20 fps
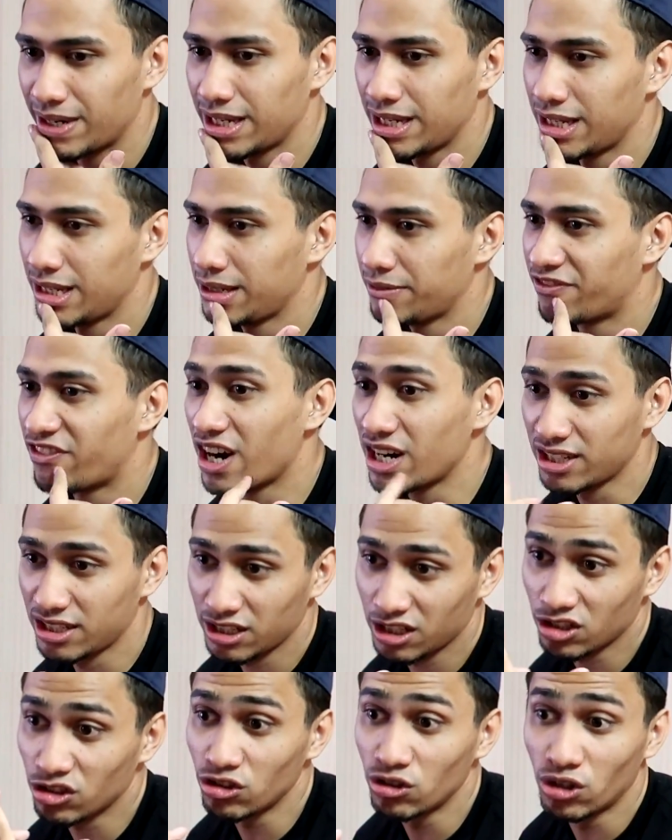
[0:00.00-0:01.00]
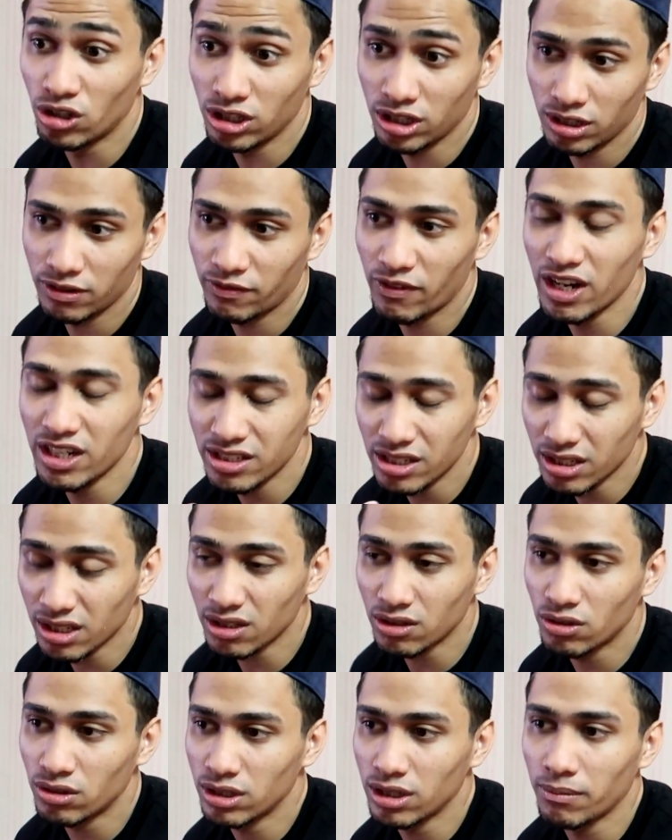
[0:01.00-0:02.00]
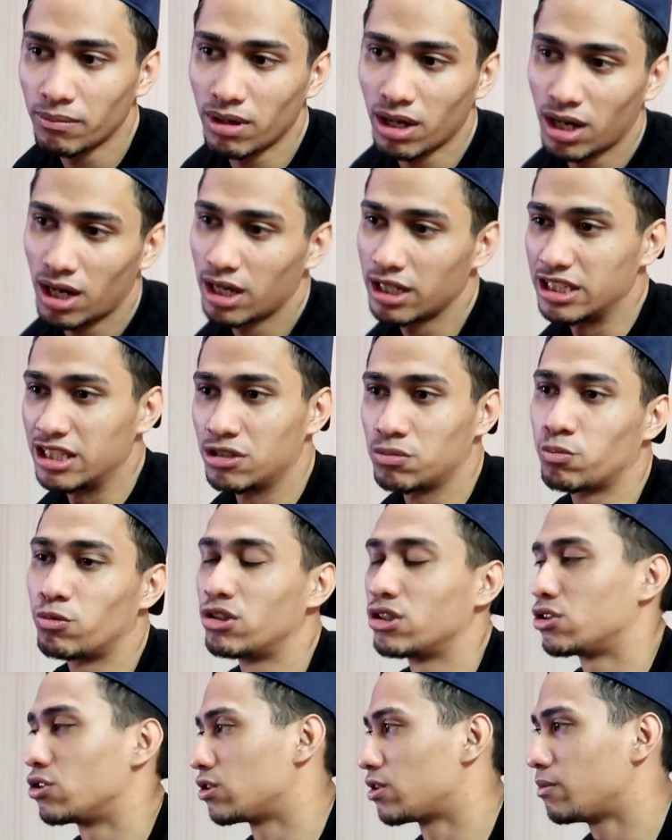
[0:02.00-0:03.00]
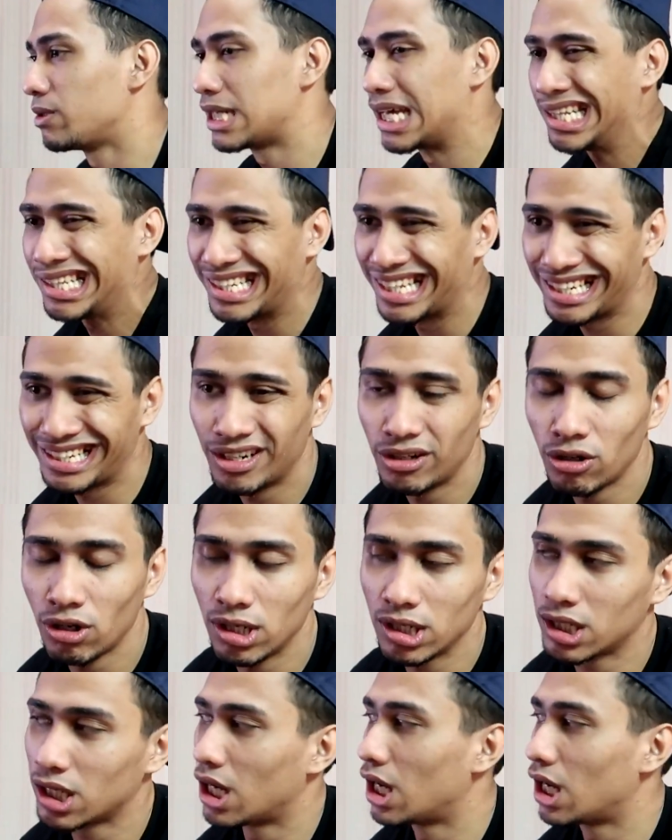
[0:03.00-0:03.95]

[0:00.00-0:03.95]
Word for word: may varsity doon, varsity doon ng mga esports. So sabi natin naglalol